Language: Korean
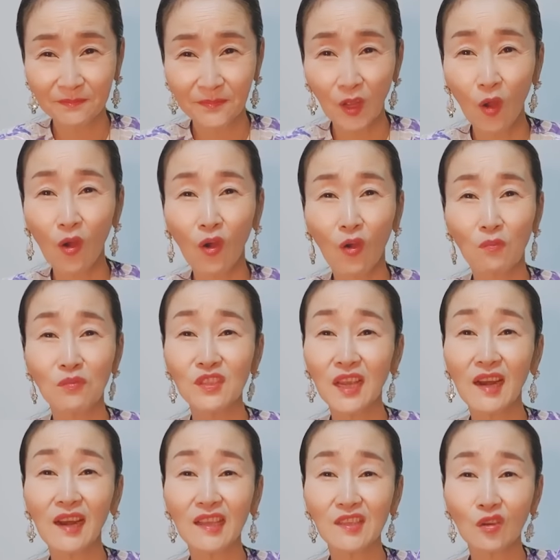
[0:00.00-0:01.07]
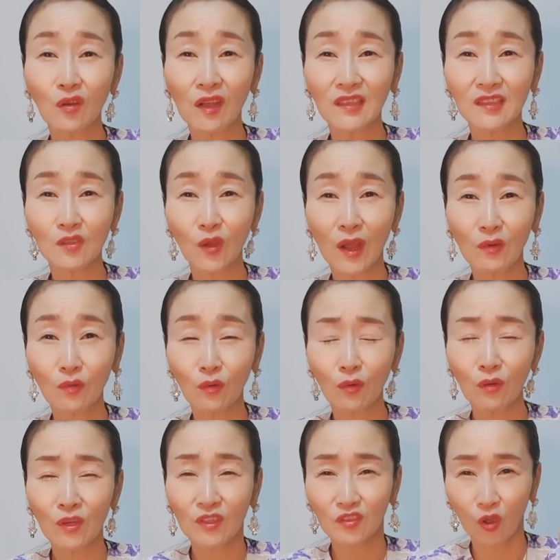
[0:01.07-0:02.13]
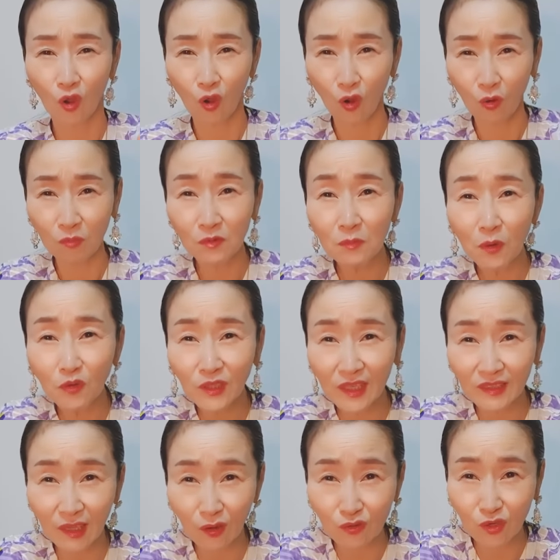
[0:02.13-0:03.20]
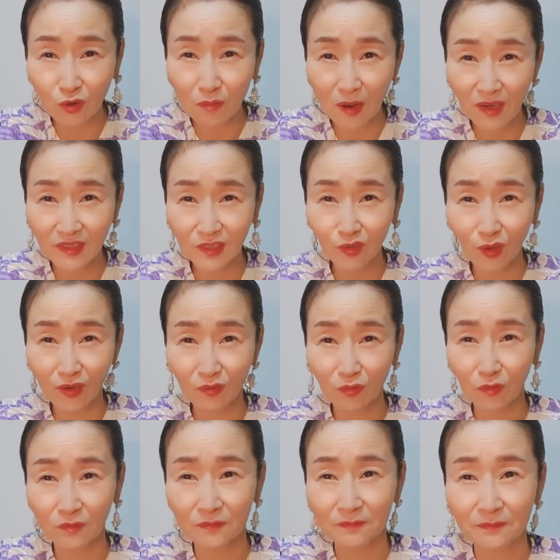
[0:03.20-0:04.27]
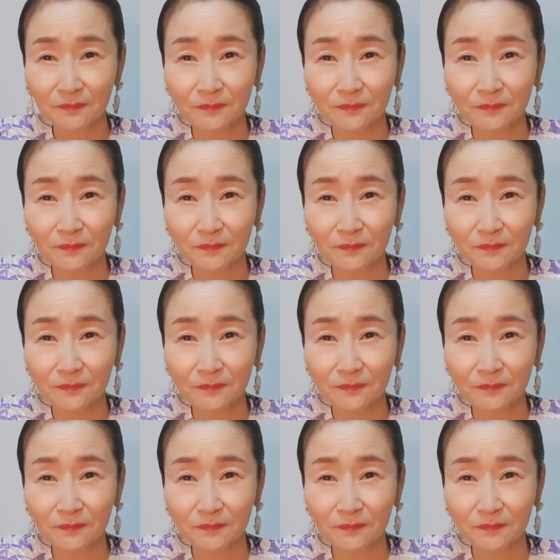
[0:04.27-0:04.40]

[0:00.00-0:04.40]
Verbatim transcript: 너무 잘난 척하지도 않고 너무 못났다고 절망하지도 않고